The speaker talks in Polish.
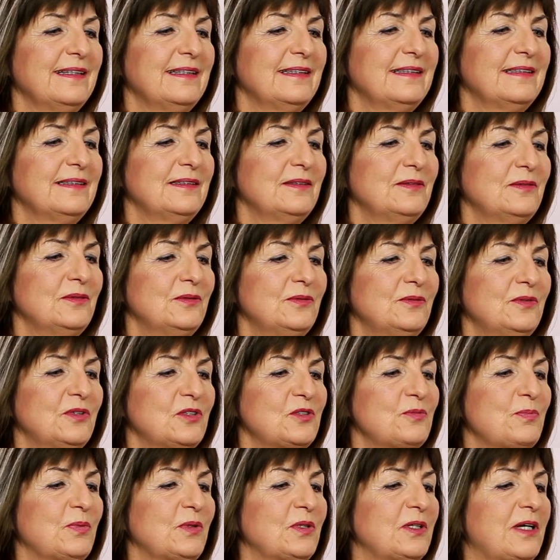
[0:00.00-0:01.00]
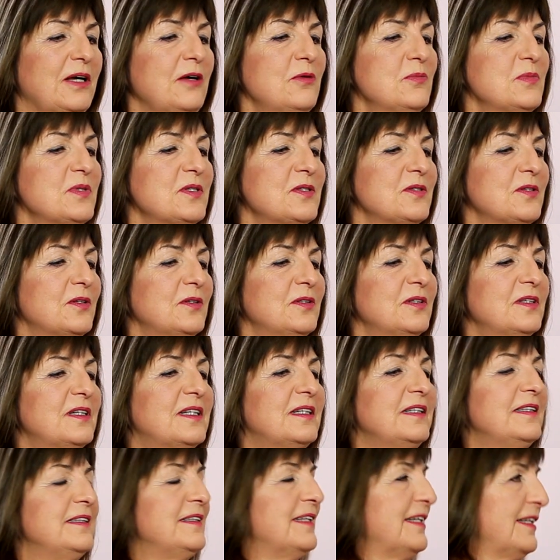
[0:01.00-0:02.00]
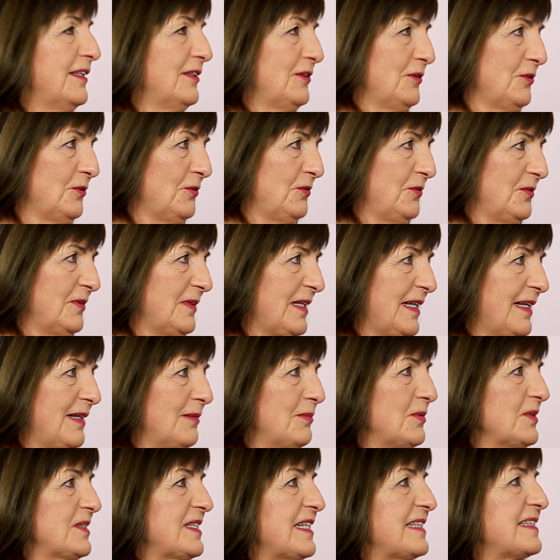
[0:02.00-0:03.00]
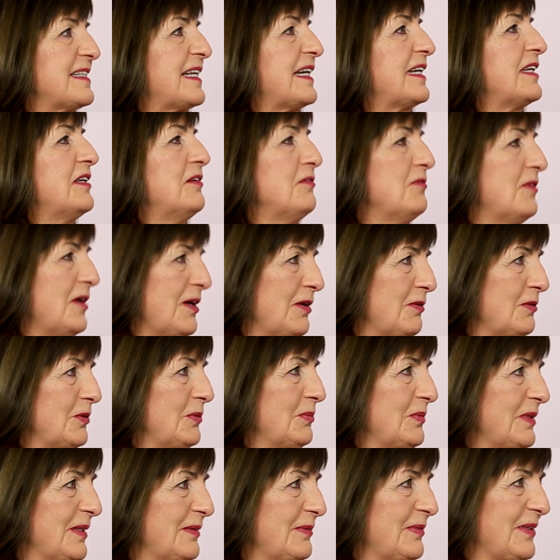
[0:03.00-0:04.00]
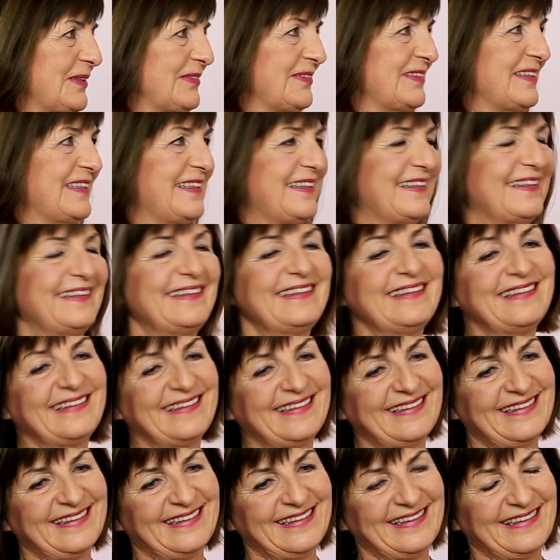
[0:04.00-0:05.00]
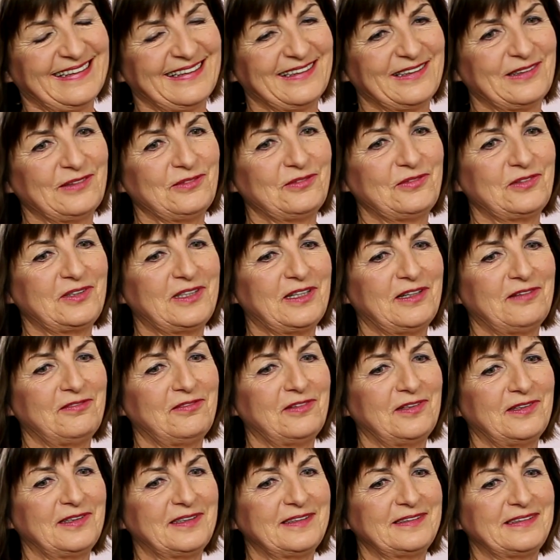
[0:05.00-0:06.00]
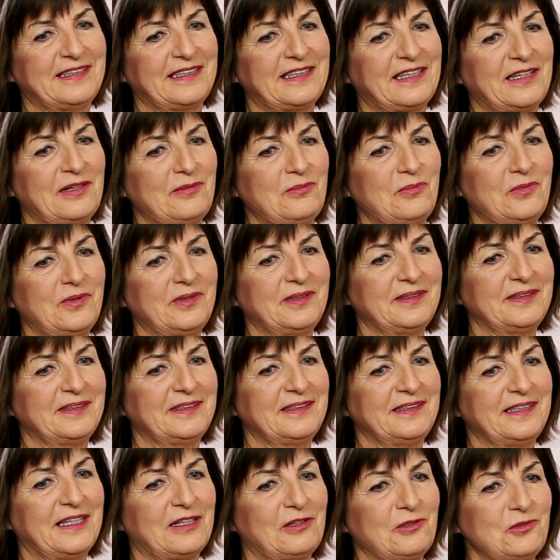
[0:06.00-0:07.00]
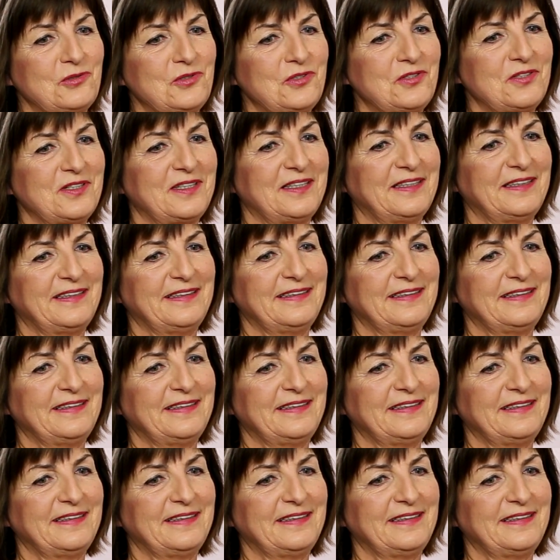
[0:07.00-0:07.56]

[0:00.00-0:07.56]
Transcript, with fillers: Yy, no, spotykały mnie ze strony klientów albo zaskakiwały mnie, prawda? Yy, wydawa yy, tak ja jakoś